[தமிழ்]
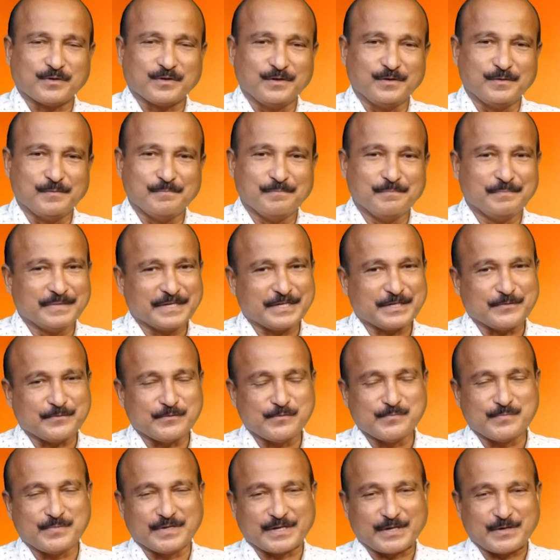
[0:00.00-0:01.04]
அன்புக்குள்
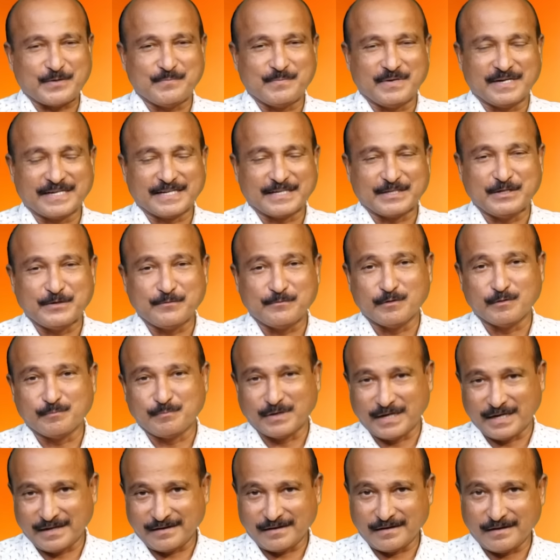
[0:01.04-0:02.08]
மிகவும் பிரியமான தெய்வ
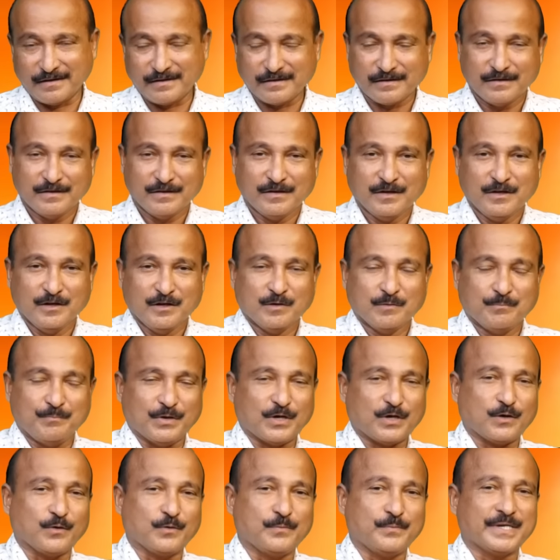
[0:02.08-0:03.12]
பிள்ளைகளை
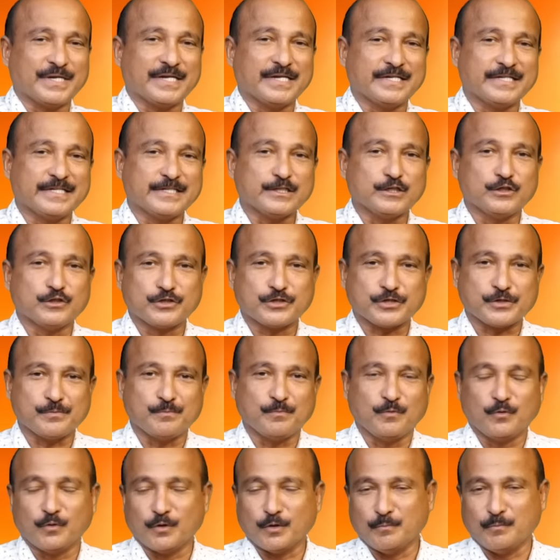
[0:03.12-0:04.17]
பரலகுமான
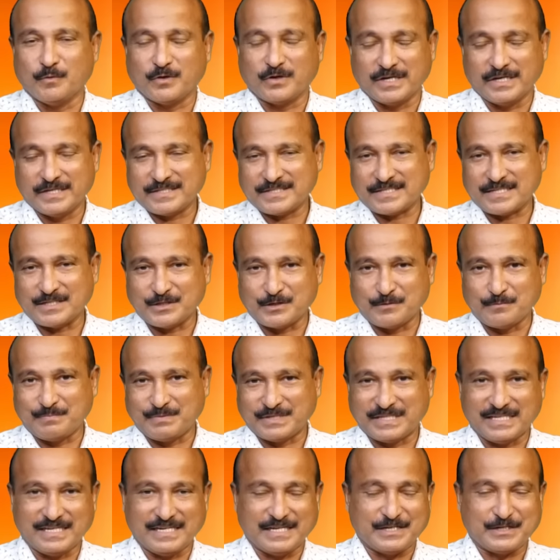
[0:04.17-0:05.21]
நிகழ்ச்சியின் மூலம் உங்களை
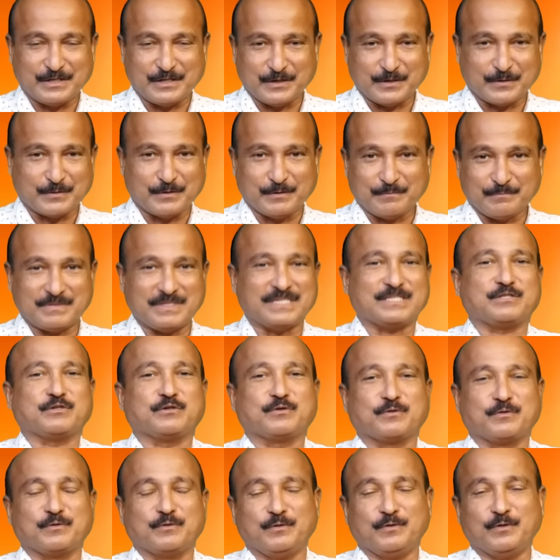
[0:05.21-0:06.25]
சந்திப்பதில் என் இருதயம்
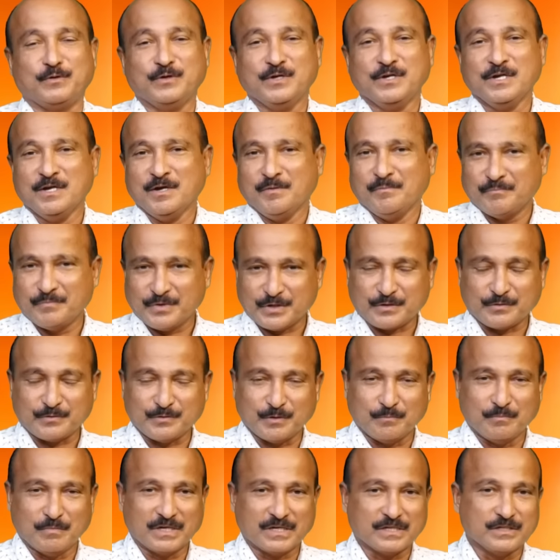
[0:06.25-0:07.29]
கத்திற்குள்
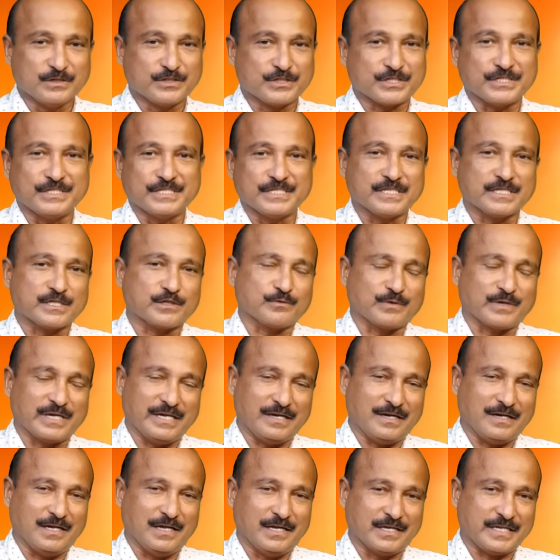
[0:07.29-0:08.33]
மிகுந்த மகிழ்ச்சி அடைகிற
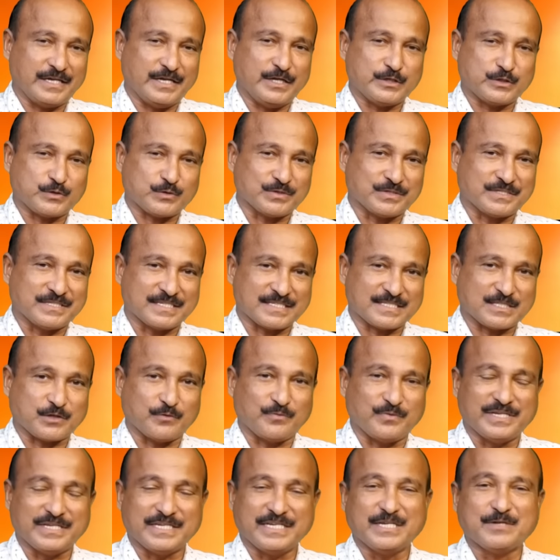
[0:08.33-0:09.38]
உங்கள் எல்லார் இயேசு
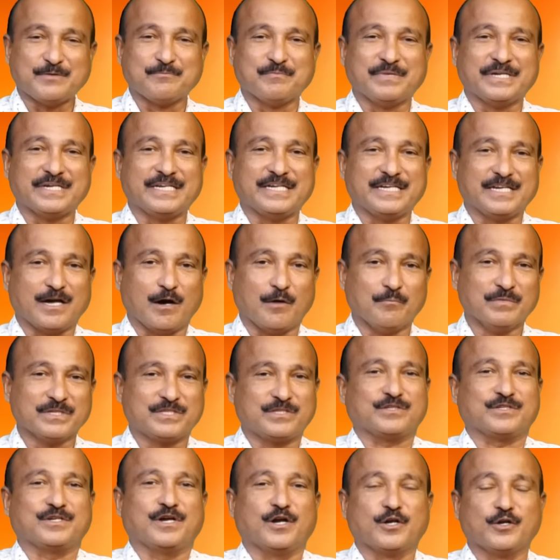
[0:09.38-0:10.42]
கிறிஸ்துவின் இன்பையினை
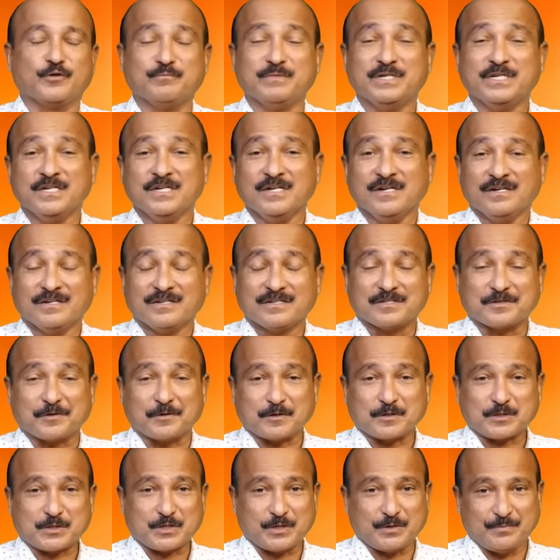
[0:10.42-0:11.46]
அமர்த்தினாலும்
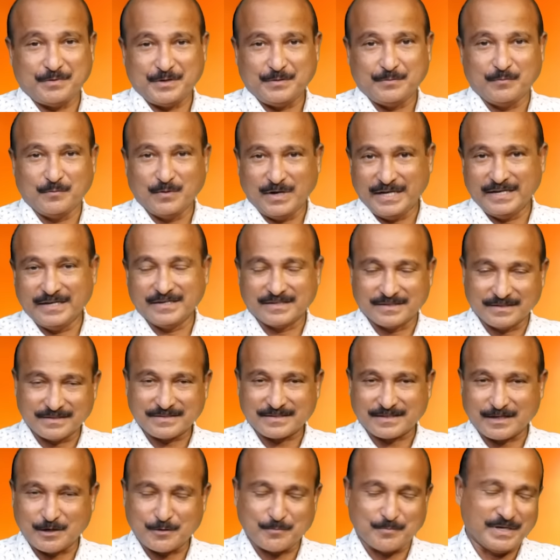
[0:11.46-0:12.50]
கிராஸ் டிவி ஊழியங்கள்
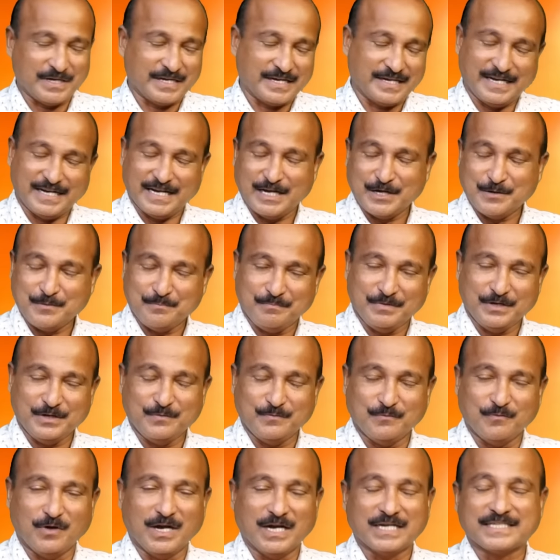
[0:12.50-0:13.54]
சார்பாக என்
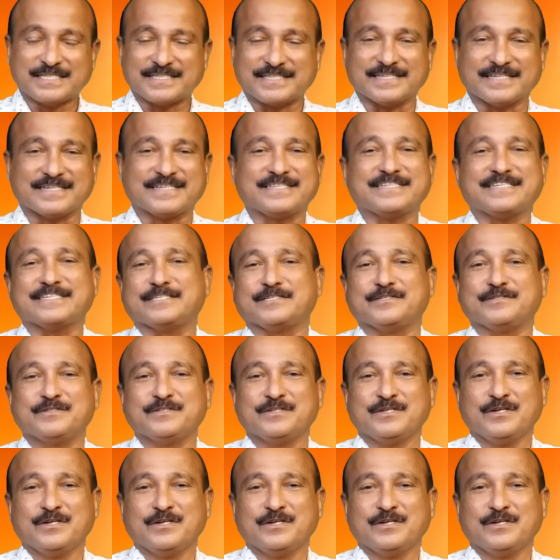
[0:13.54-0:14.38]
அன்பின் வாழ்த்துக்கள்